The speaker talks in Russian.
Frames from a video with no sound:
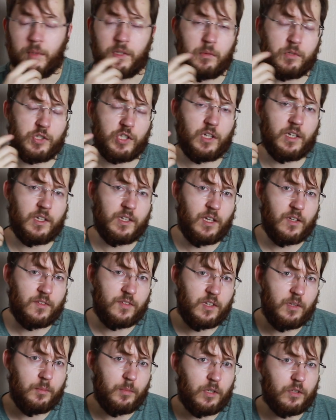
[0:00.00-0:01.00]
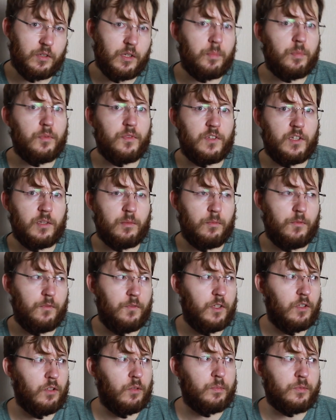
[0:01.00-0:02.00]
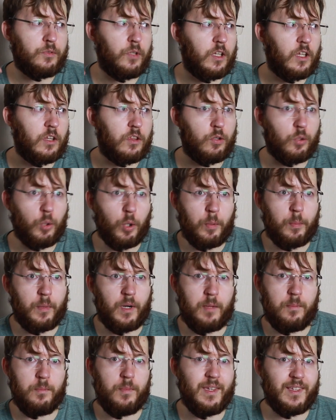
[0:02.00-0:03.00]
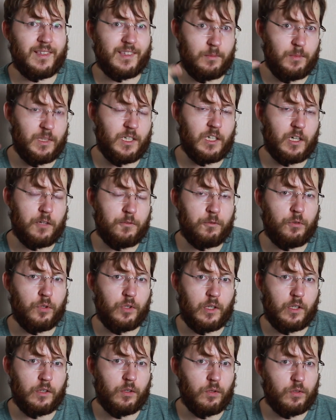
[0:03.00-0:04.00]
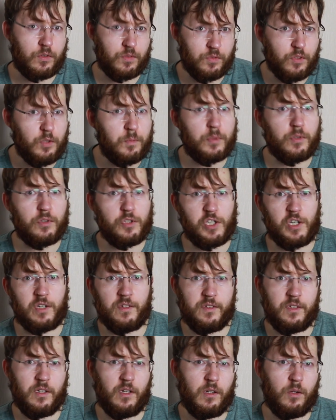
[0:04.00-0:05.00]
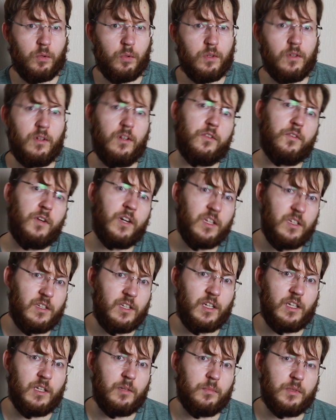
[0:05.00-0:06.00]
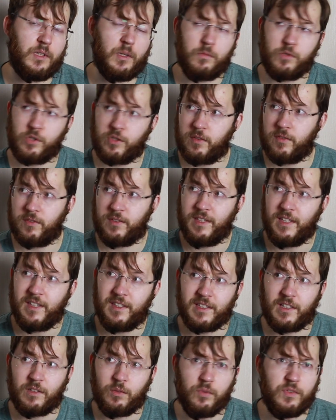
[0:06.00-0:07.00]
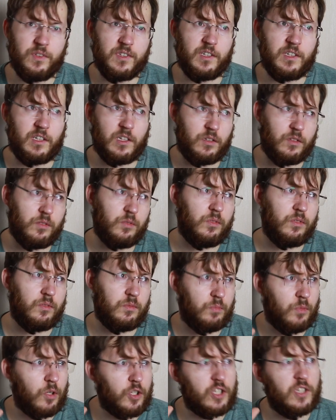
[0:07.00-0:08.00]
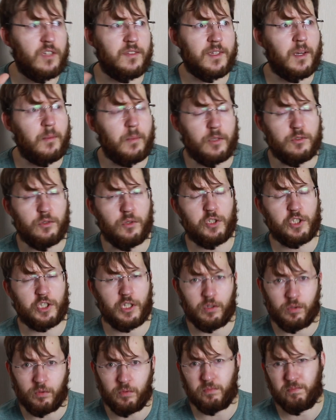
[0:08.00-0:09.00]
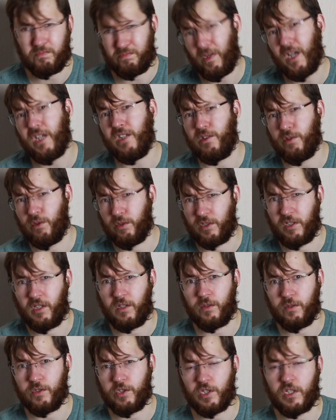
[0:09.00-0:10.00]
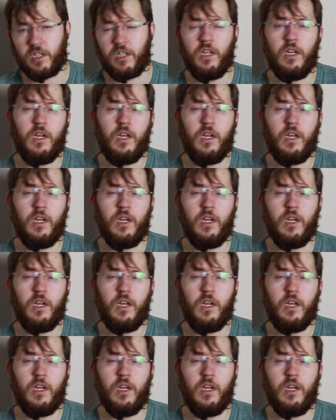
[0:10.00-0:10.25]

потому что когда я снимал, допустим, видеоблоги дома без микрофона, то звук получался удовлетворительным, потому что здесь акустика, ну, может не самая лучшая, но пойдет, короче.